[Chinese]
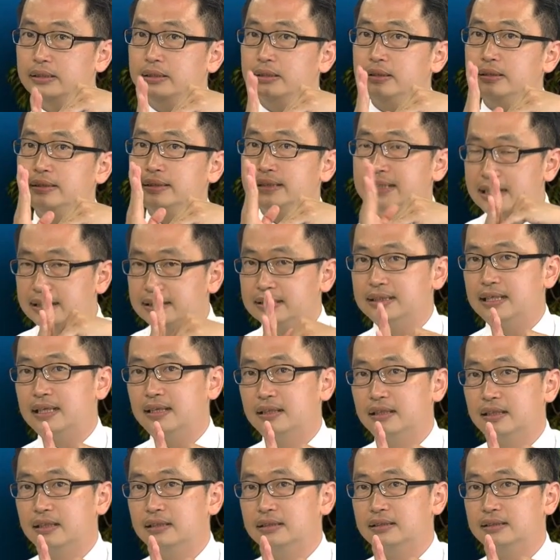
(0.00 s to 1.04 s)
站上
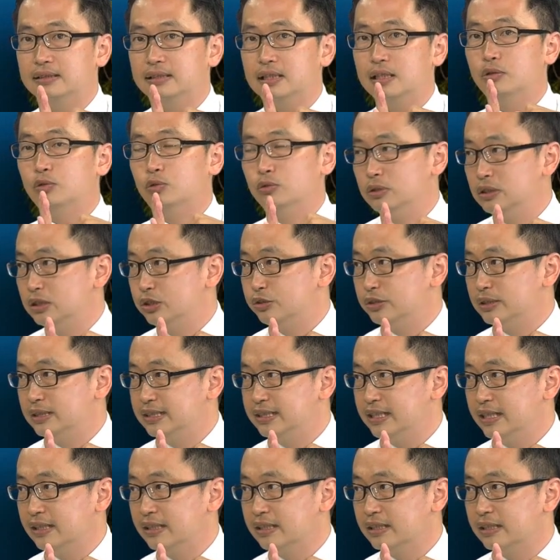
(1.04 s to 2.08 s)
了这个五日均
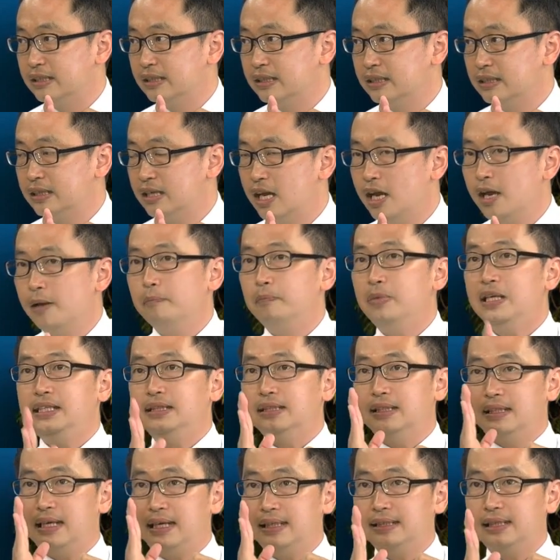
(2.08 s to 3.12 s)
线，嗯，并
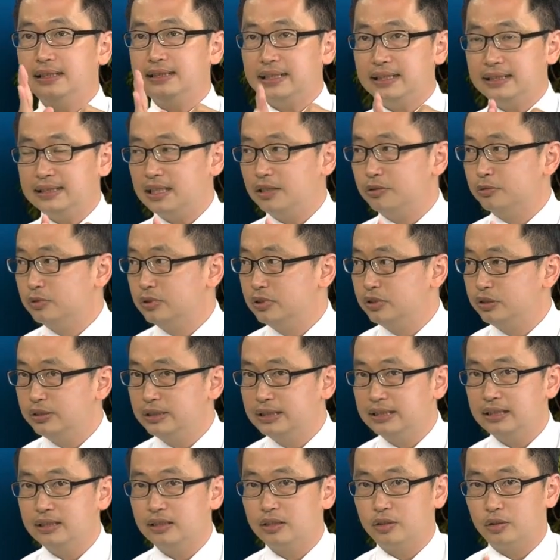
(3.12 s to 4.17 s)
且它在站上五日均
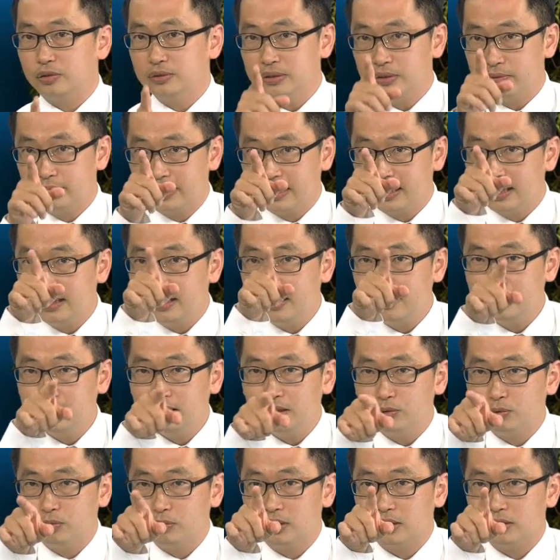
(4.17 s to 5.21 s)
线的同时，我们看它这个
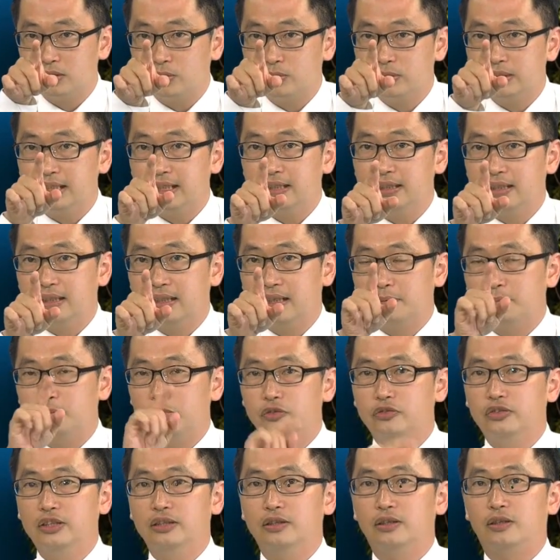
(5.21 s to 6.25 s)
图的中间的一个部
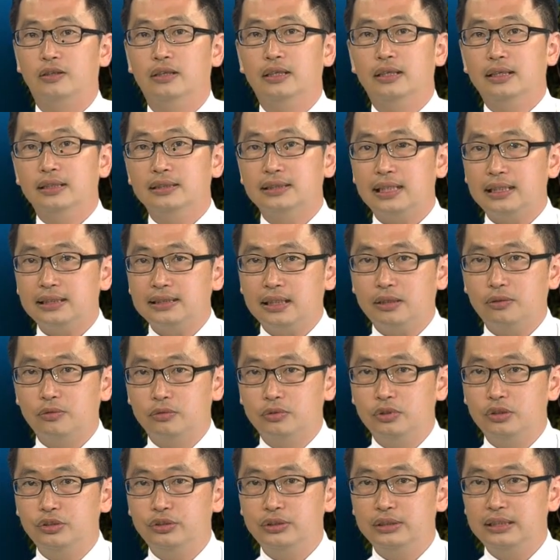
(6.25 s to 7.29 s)
分哦，嗯，站上五
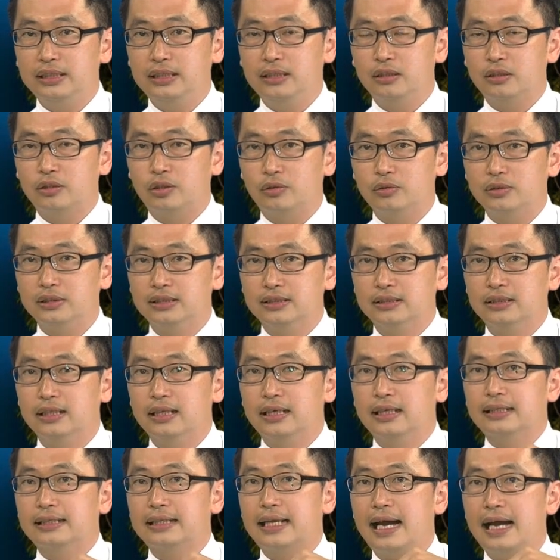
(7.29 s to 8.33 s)
日均线的同时，
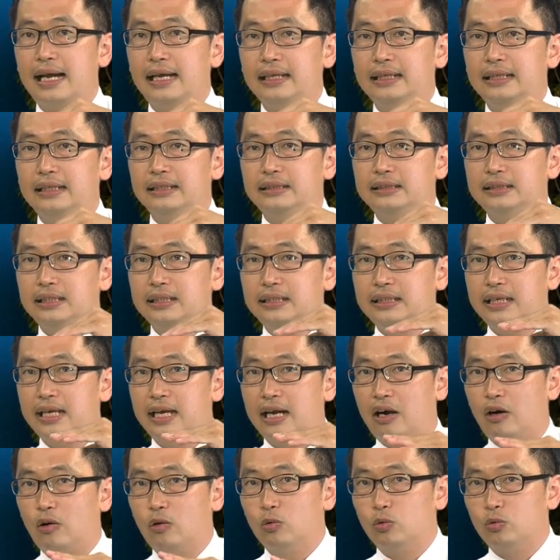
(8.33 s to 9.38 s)
它这一
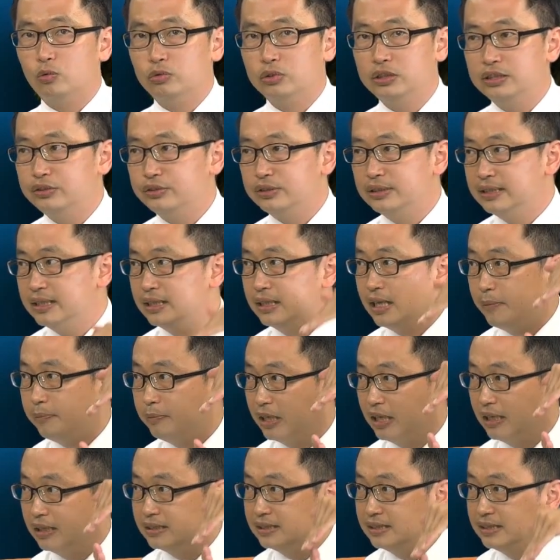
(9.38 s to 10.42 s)
条五日均线它
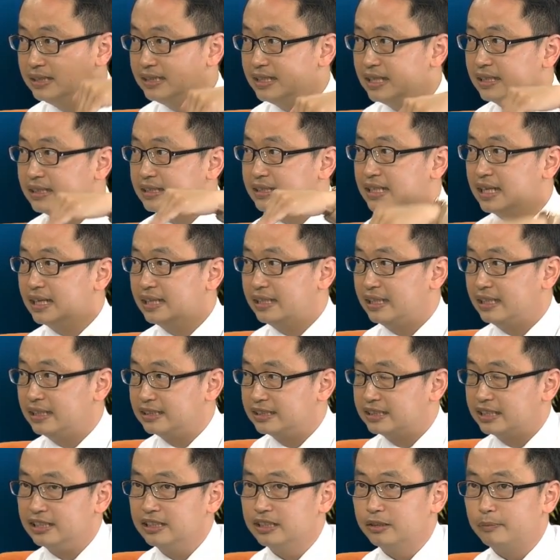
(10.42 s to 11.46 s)
本来是向下延
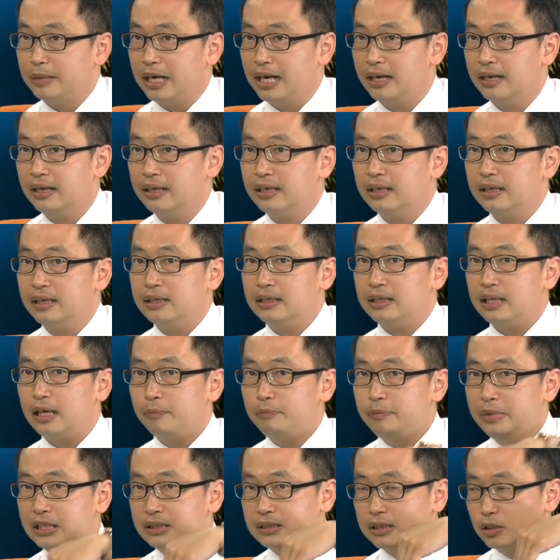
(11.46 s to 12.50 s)
伸的嘛，对，它
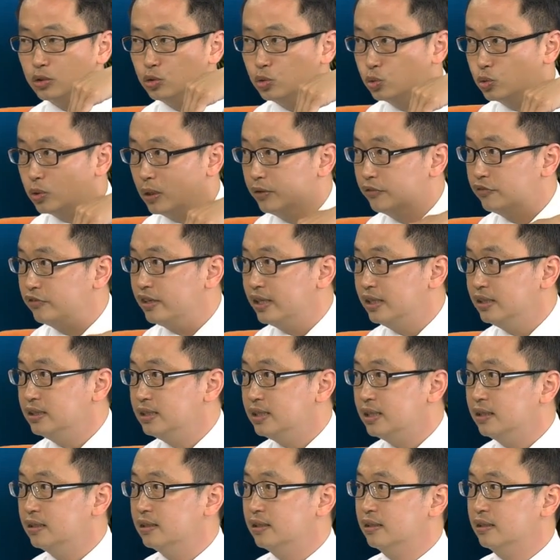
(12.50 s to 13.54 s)
变成转方向了，